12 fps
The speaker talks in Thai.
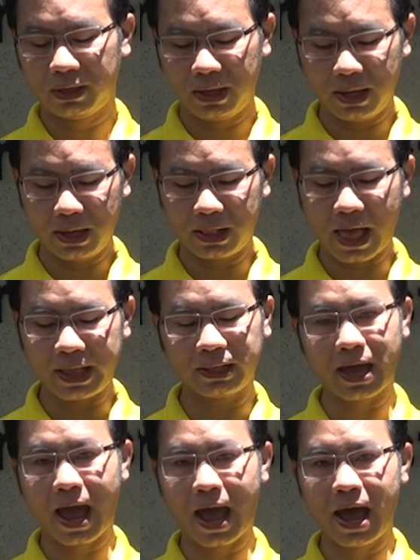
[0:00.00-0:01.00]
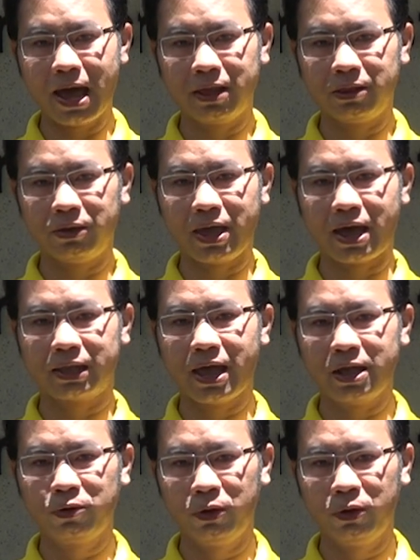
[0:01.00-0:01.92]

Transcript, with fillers: ที่ร้านค้าเราอยากได้